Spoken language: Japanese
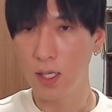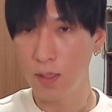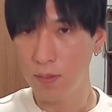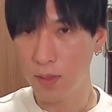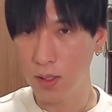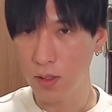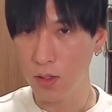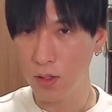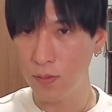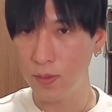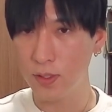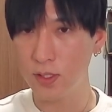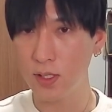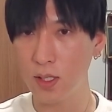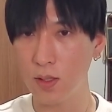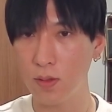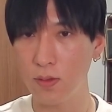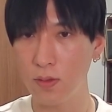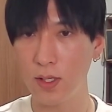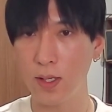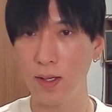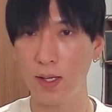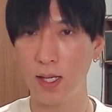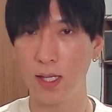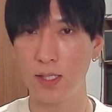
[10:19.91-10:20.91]
まあ、個別は
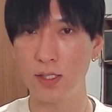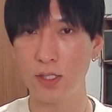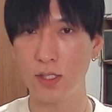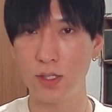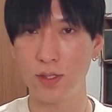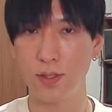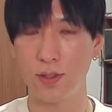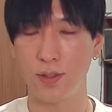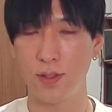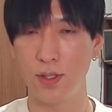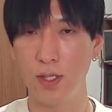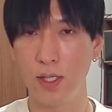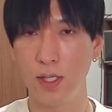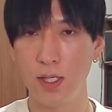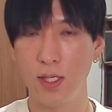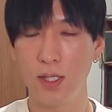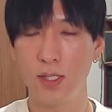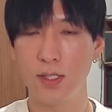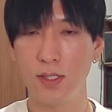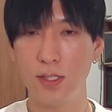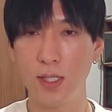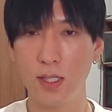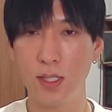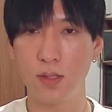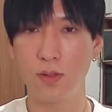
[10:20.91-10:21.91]
こんな感じですよ。
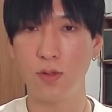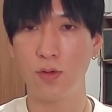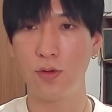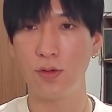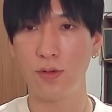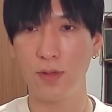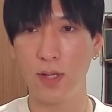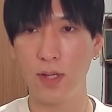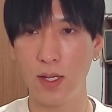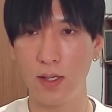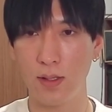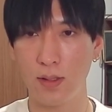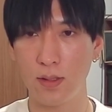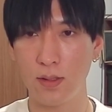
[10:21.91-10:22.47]
じゃあ、ドル円。